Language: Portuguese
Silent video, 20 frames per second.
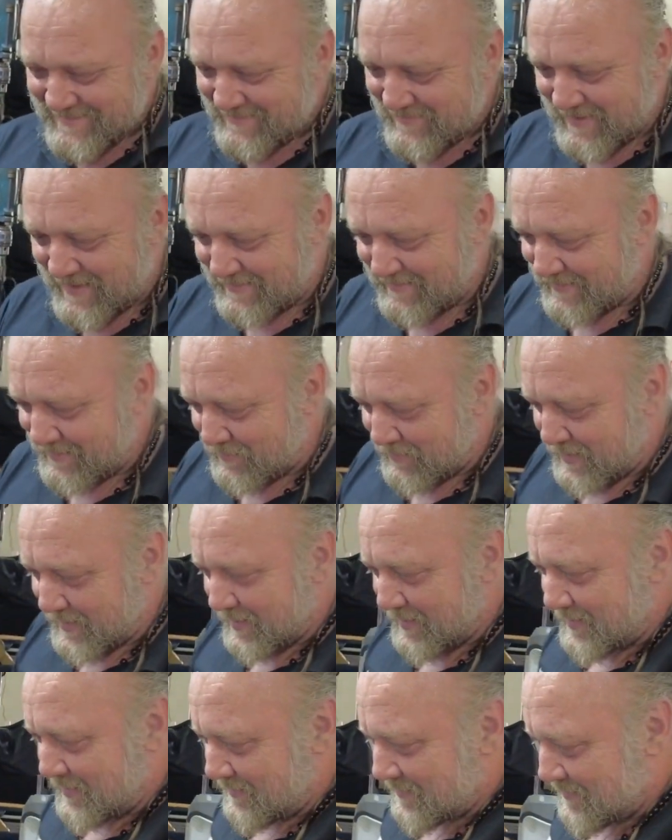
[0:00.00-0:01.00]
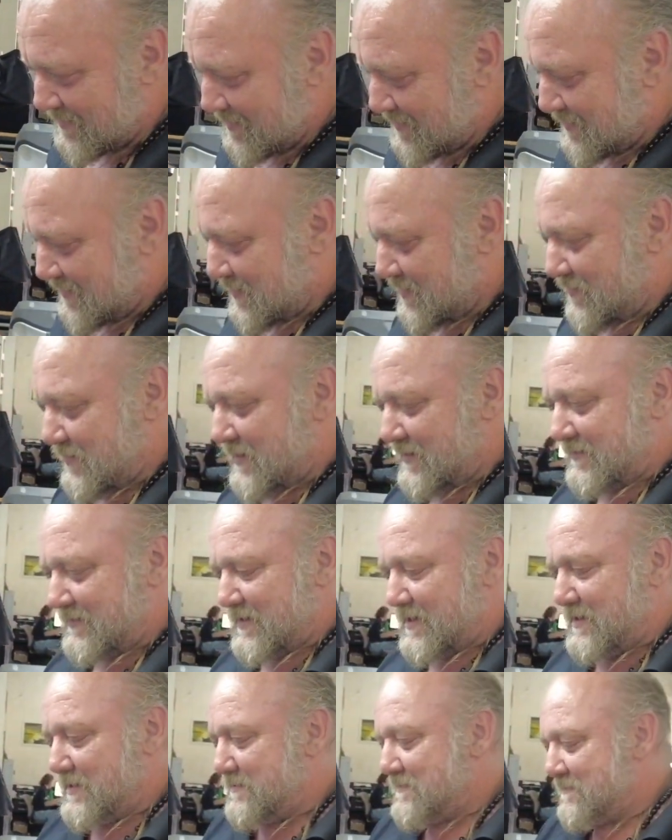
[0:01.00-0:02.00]
Fazer o quê, né? Então é isso
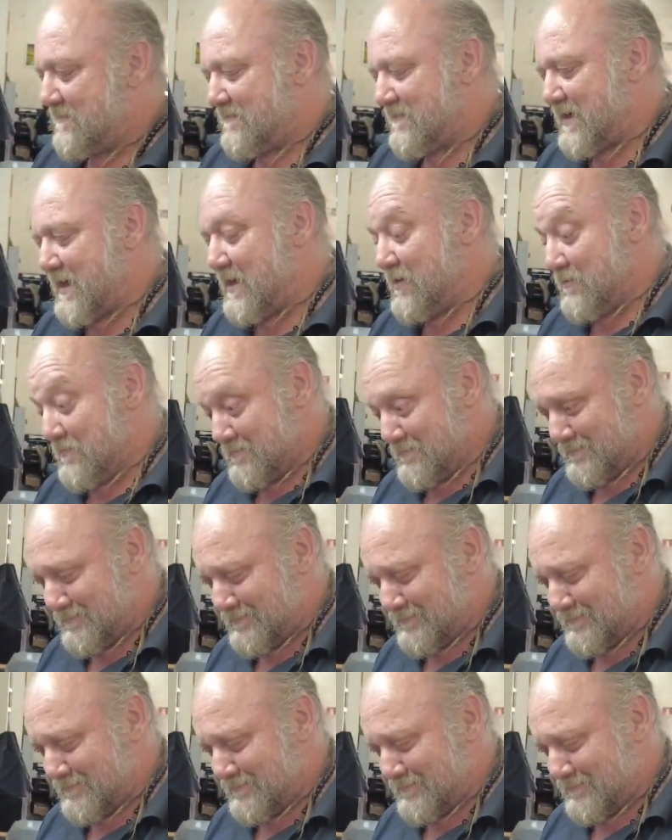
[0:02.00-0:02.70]
aí. Valeu.